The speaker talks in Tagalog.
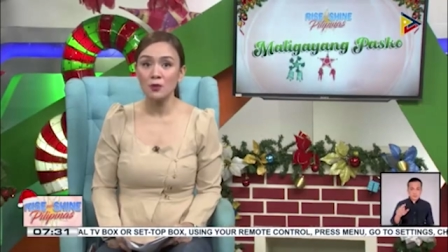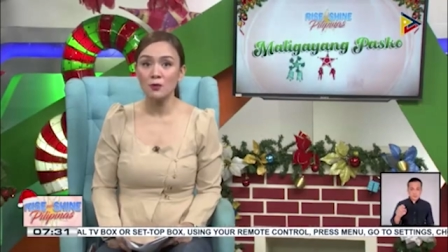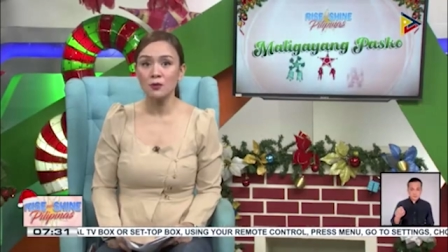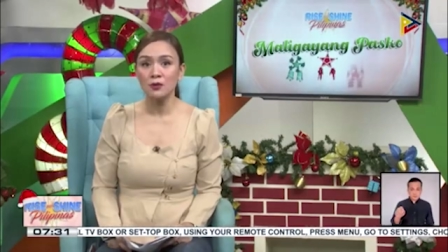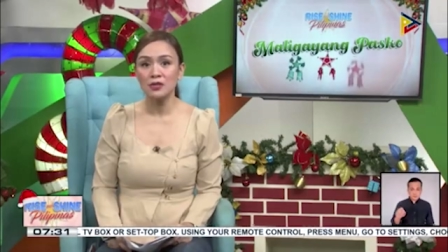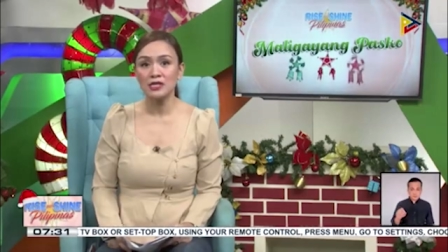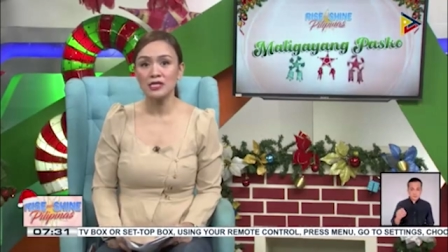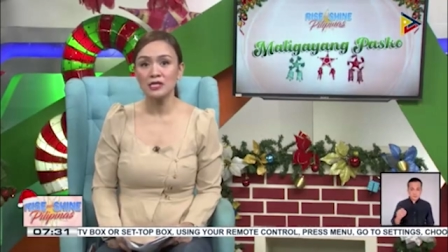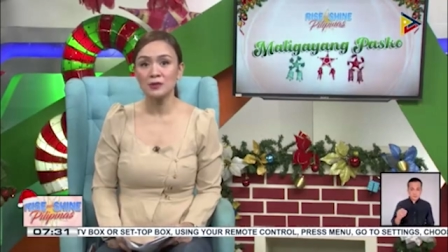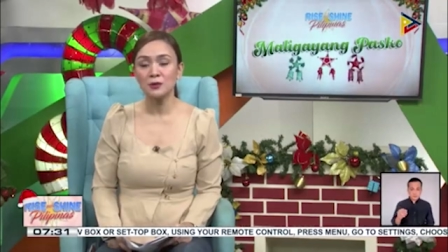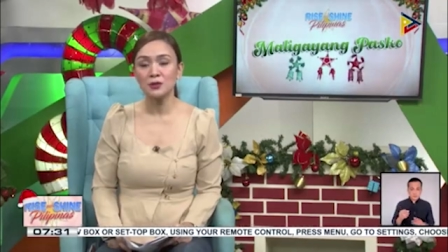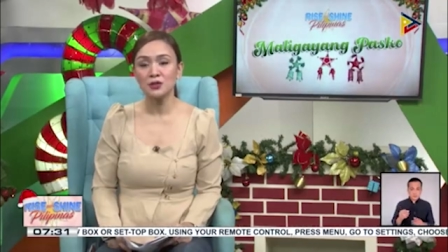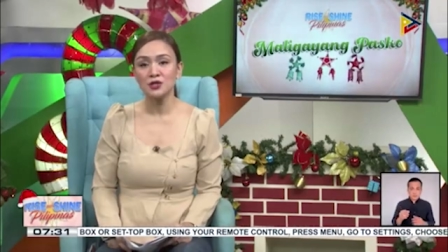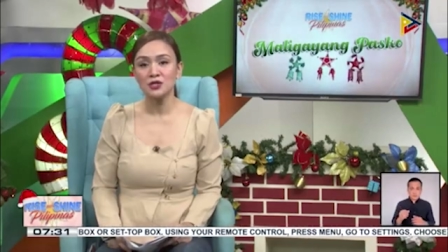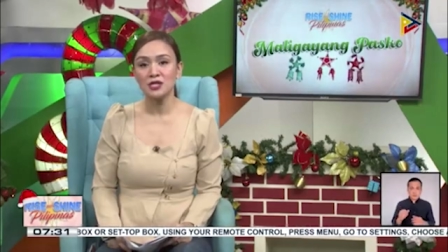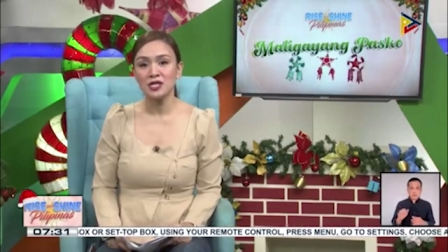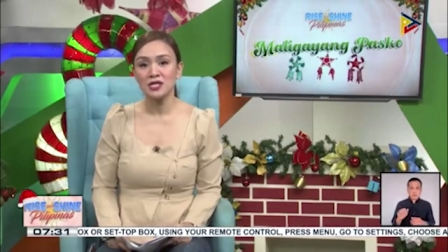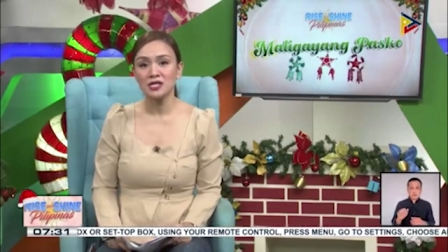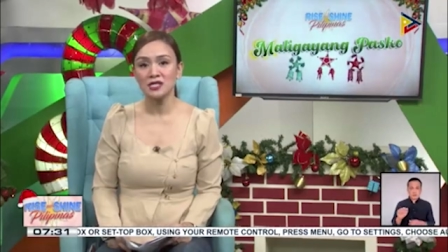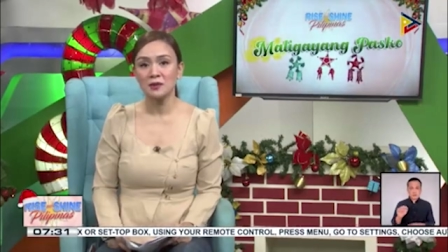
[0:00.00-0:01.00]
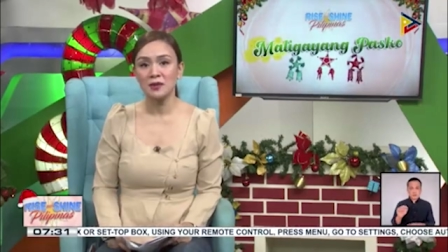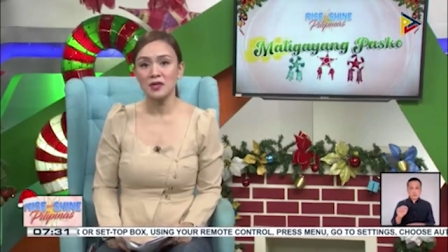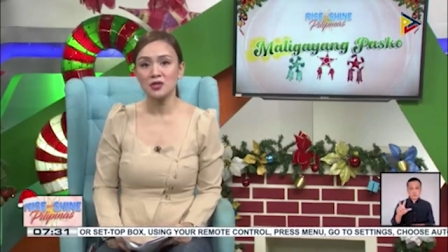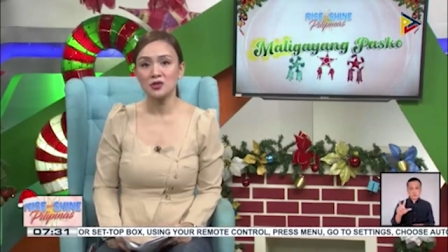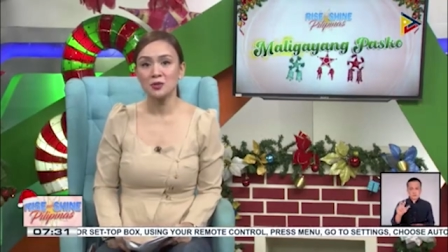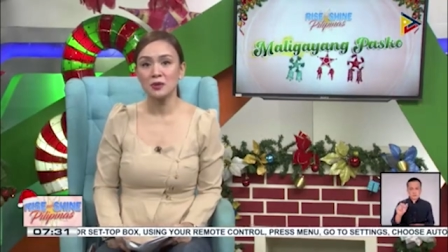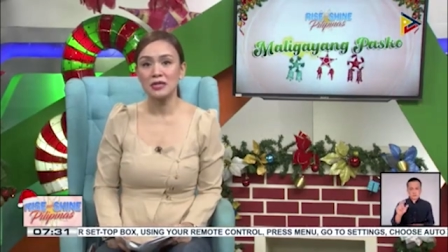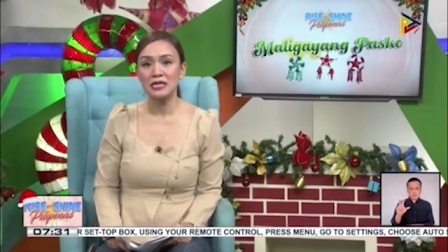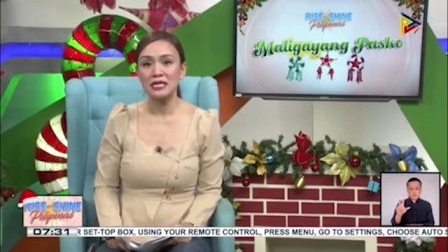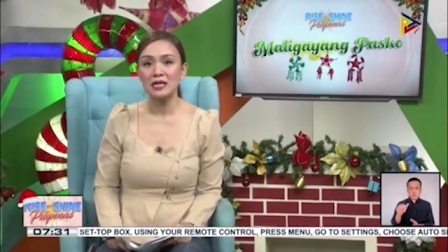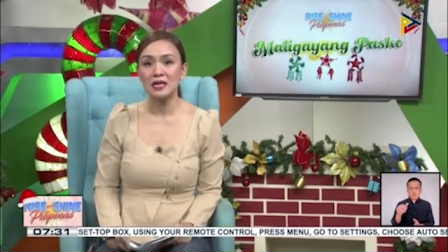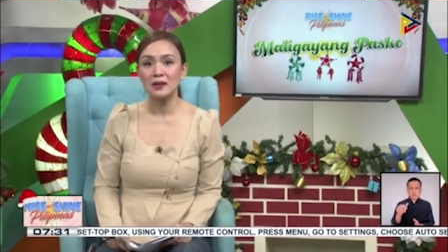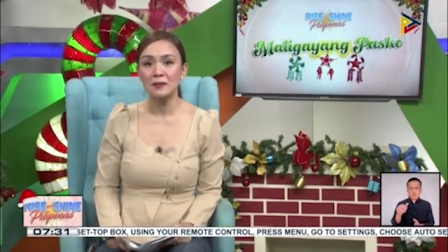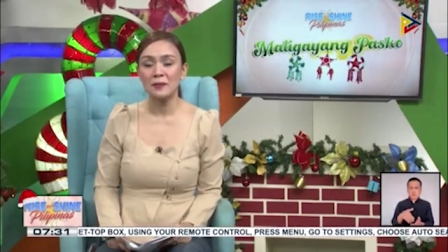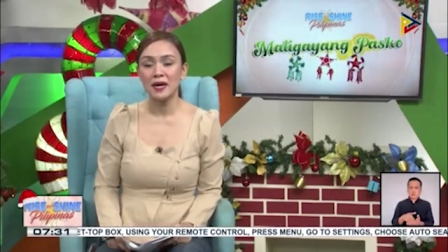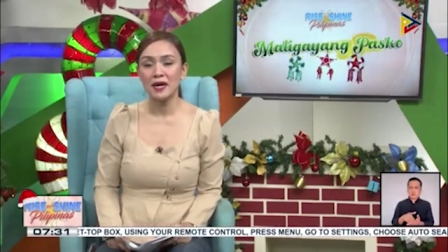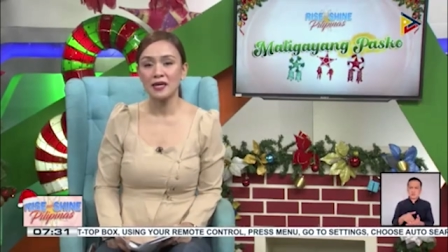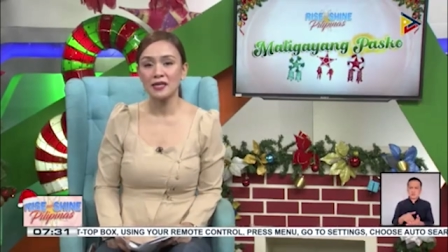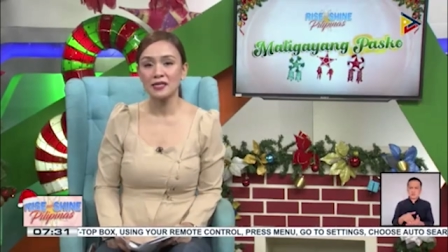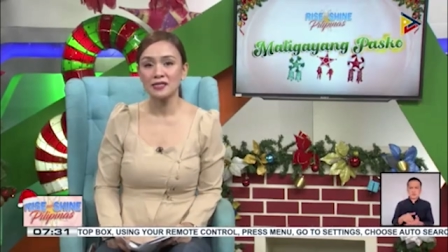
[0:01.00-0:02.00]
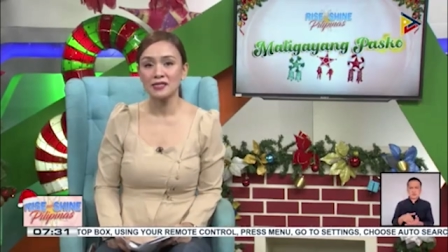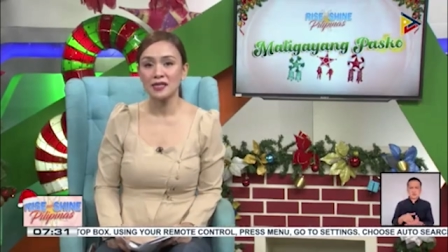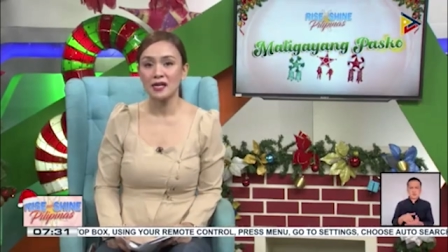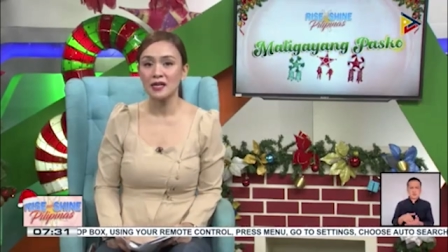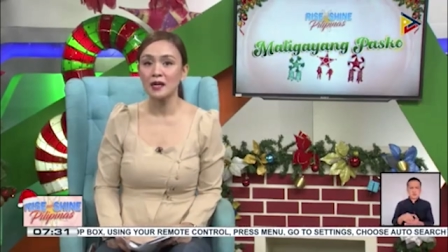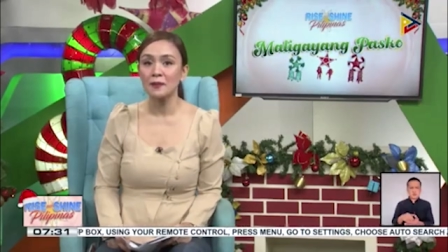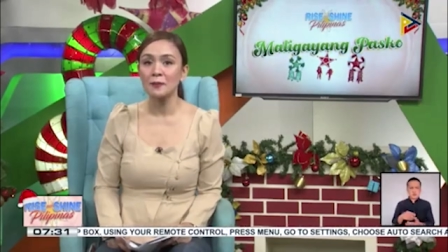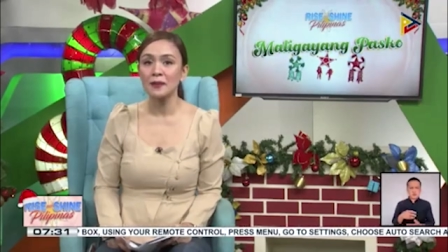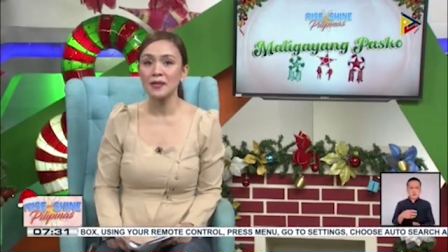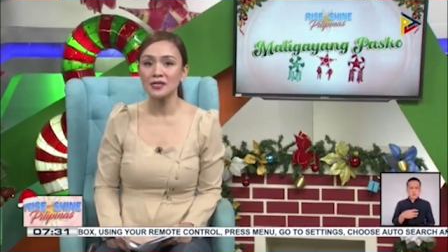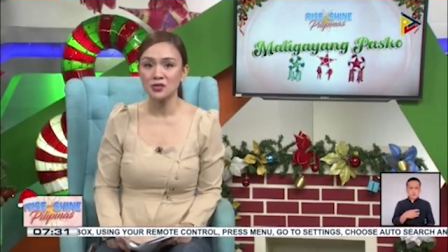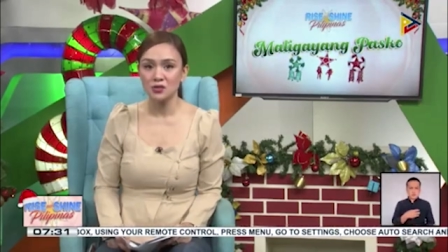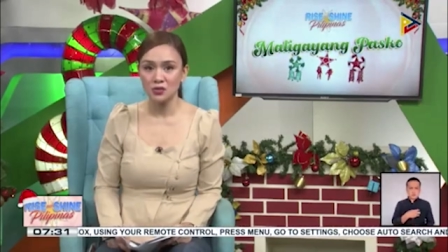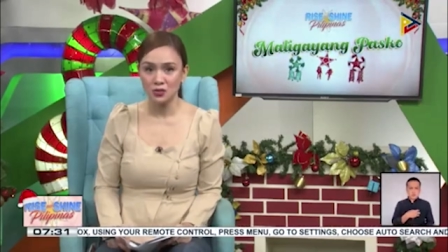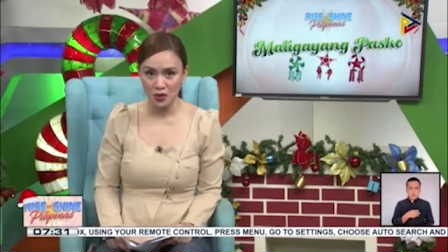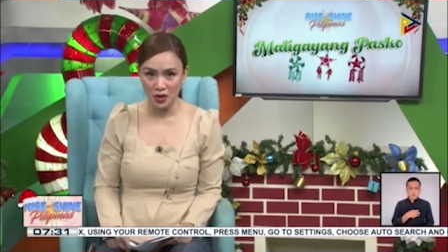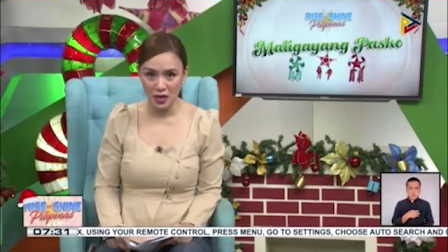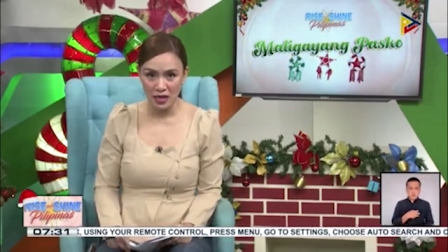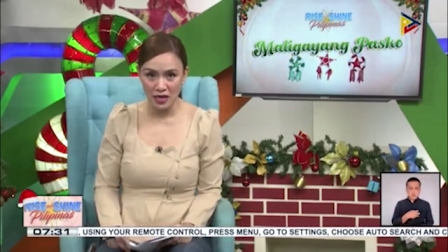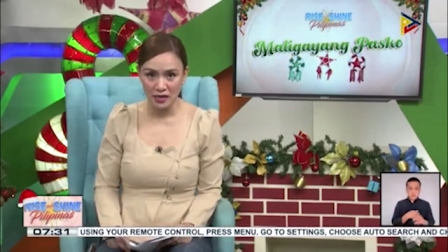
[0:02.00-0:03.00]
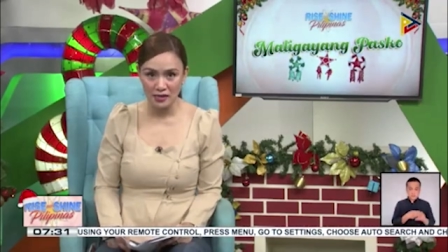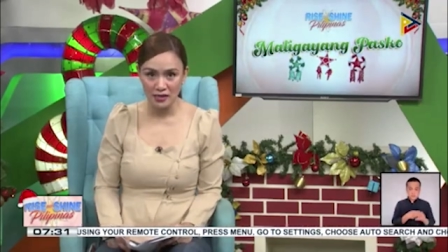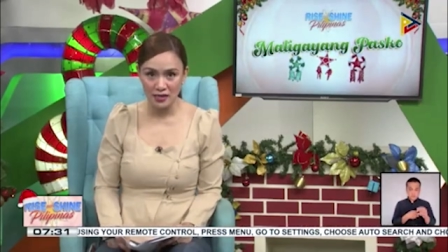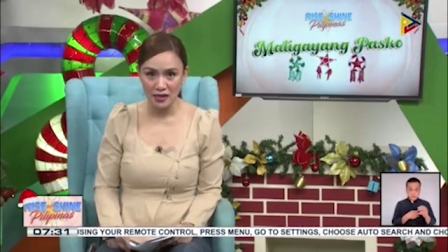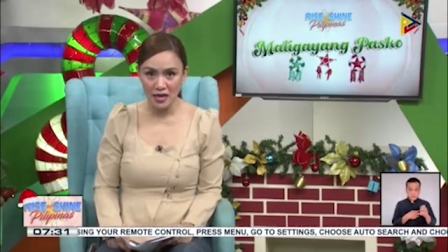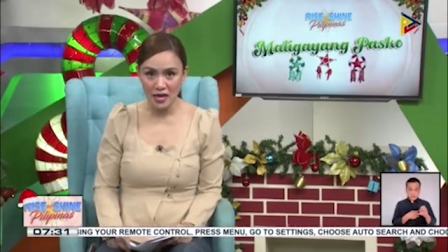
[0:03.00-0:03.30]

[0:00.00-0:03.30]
police personnel sa Metro Manila para sa Kapaskuhan.